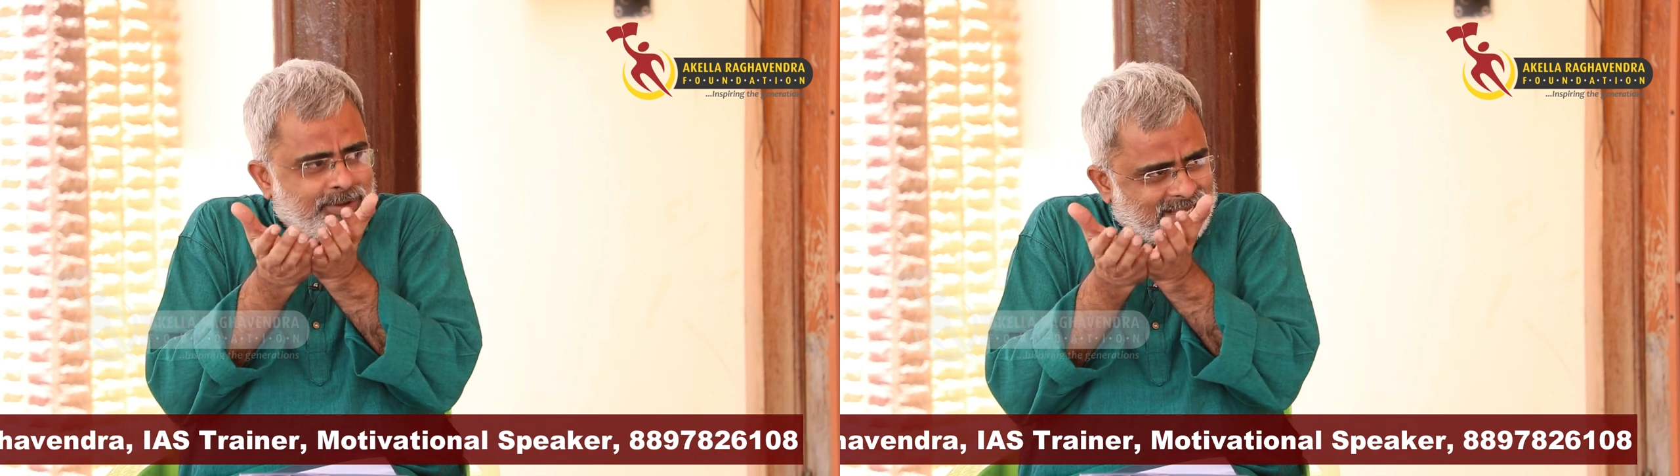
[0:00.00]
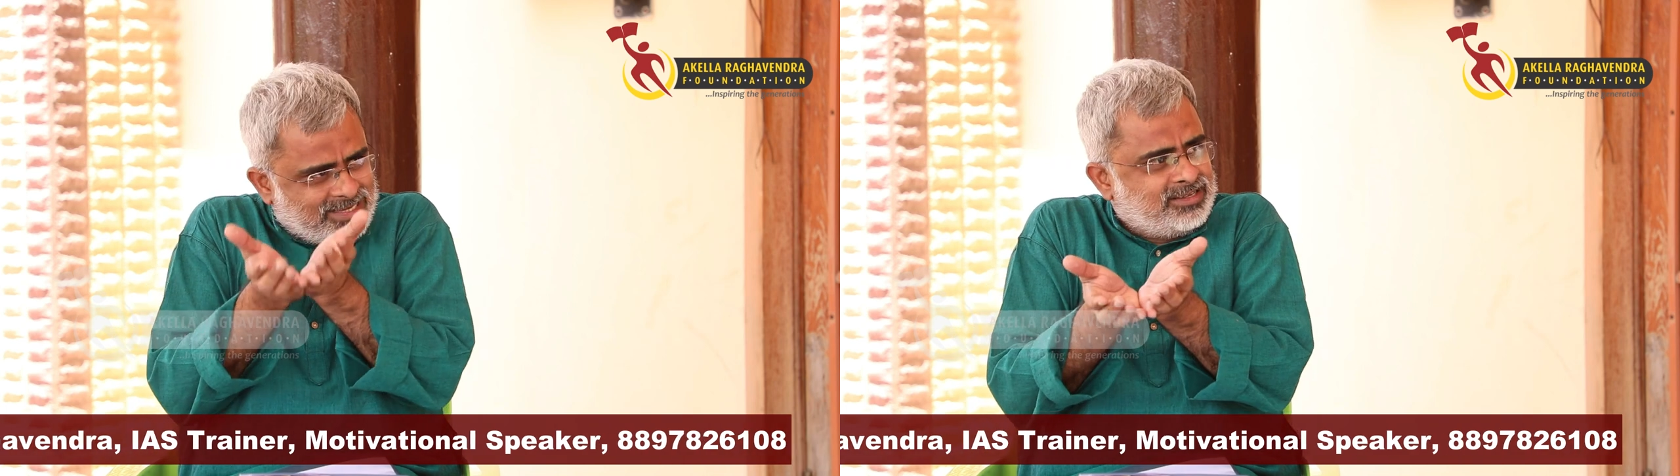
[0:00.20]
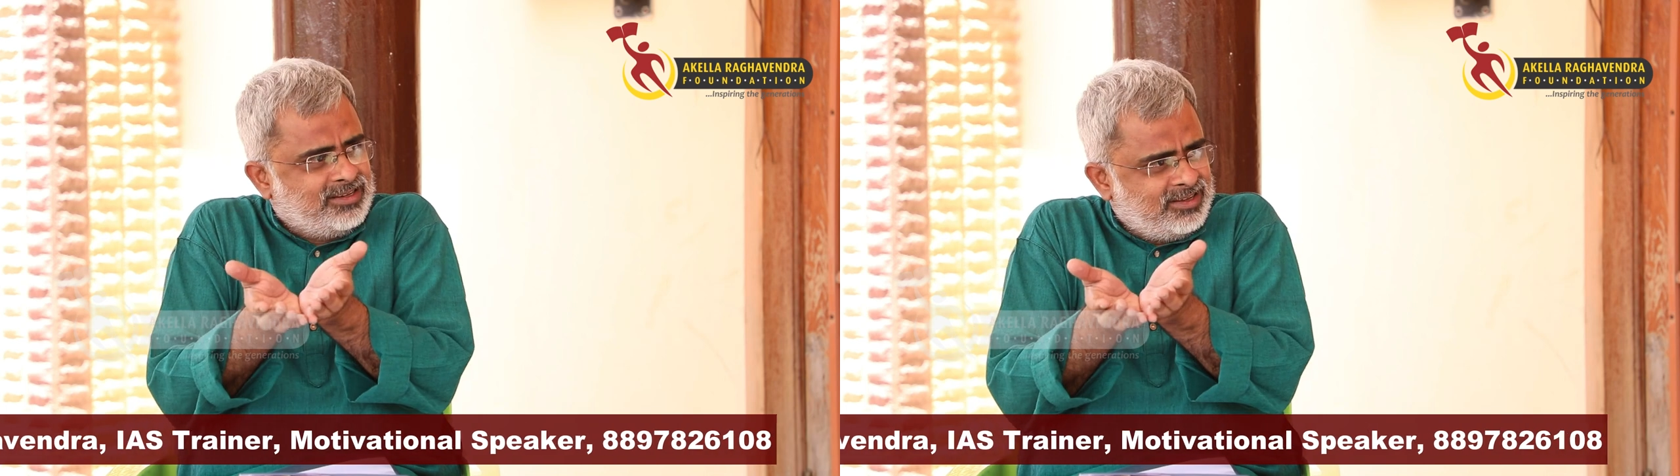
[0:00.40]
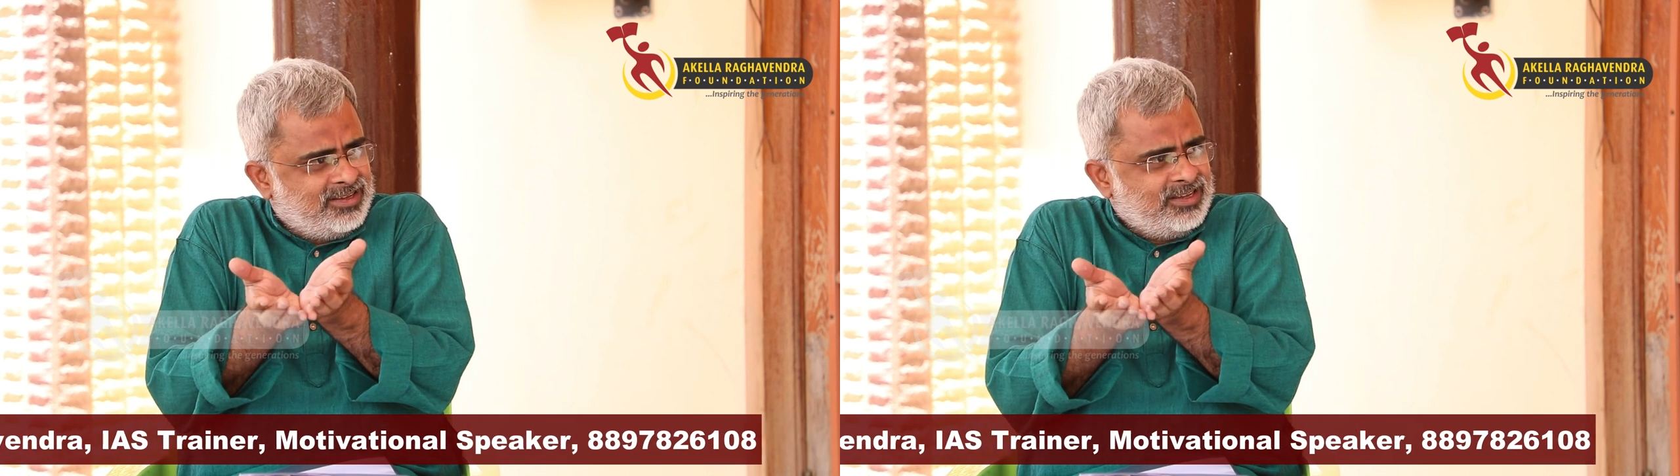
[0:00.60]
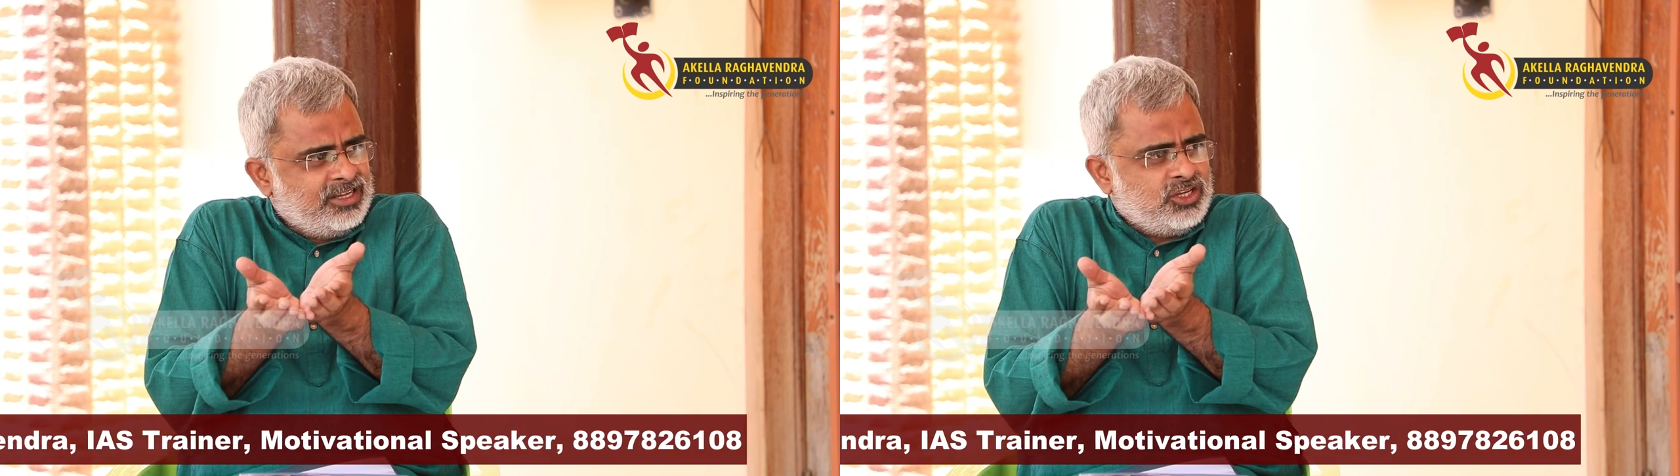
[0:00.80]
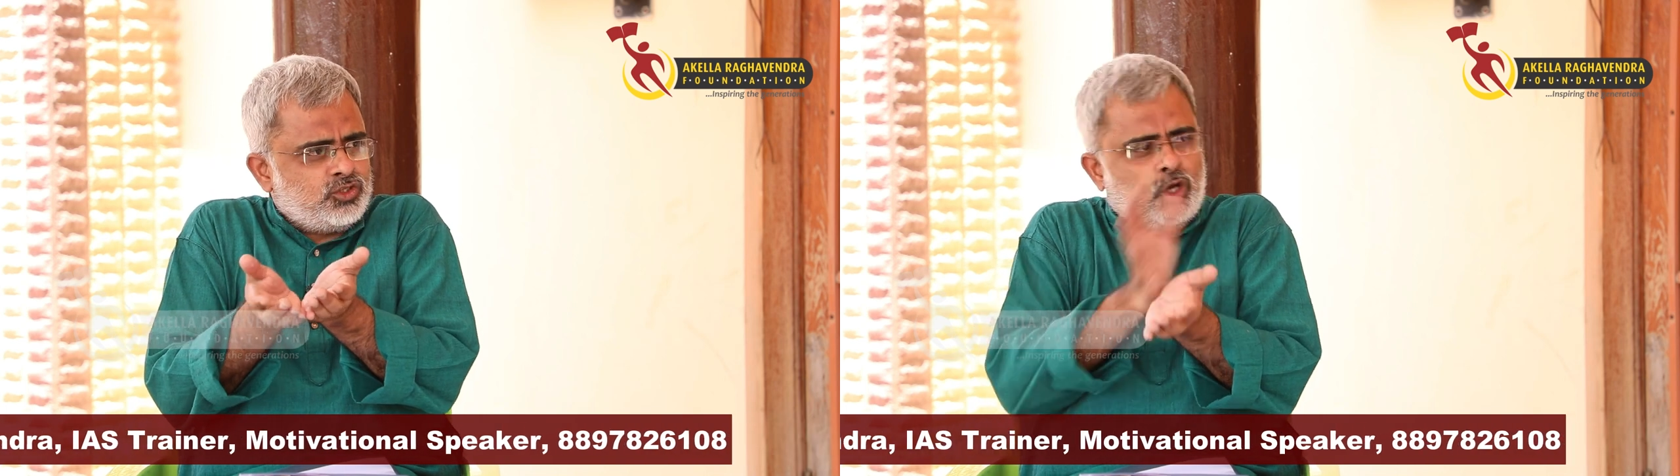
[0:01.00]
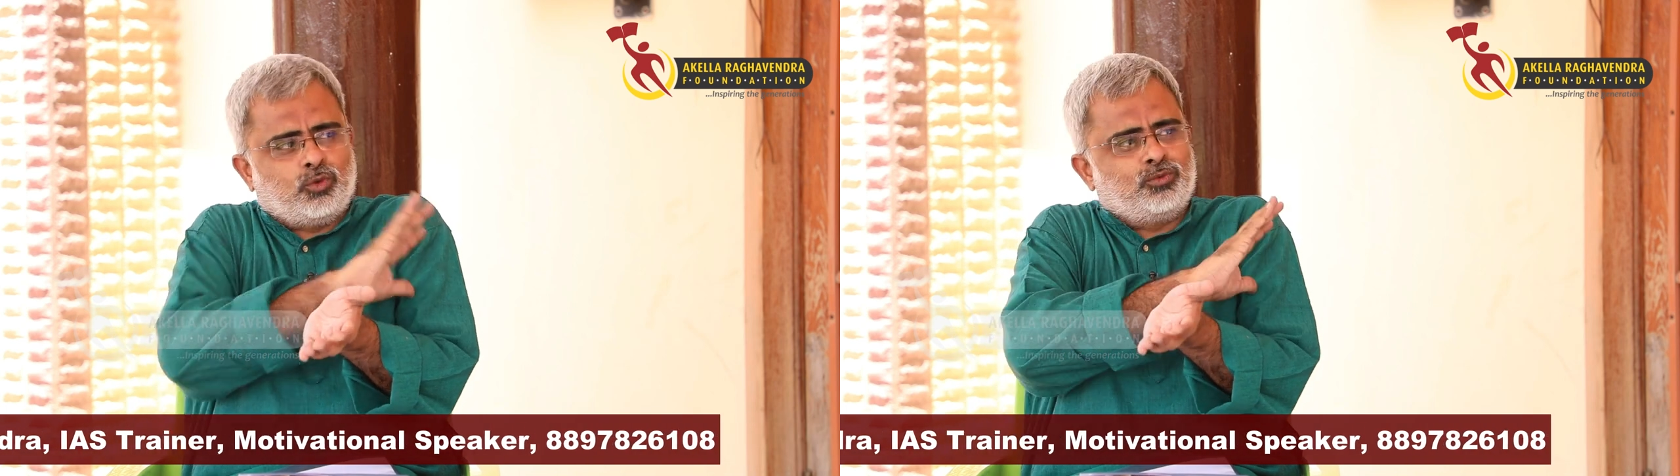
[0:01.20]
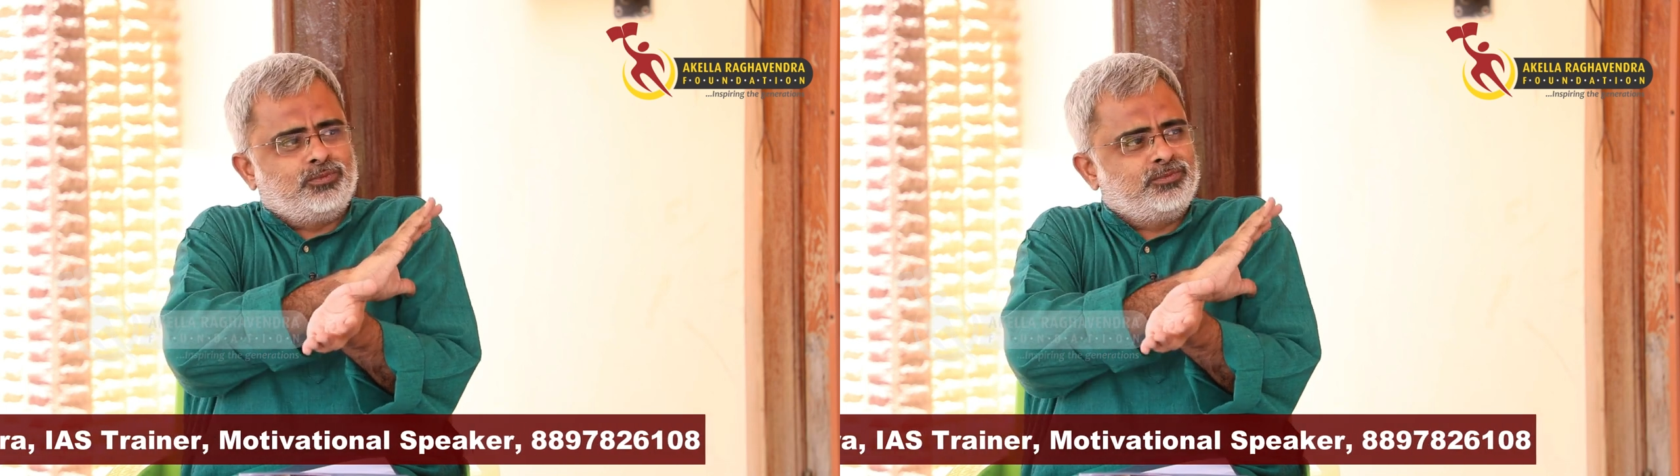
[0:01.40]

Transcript: బేస్ చదువు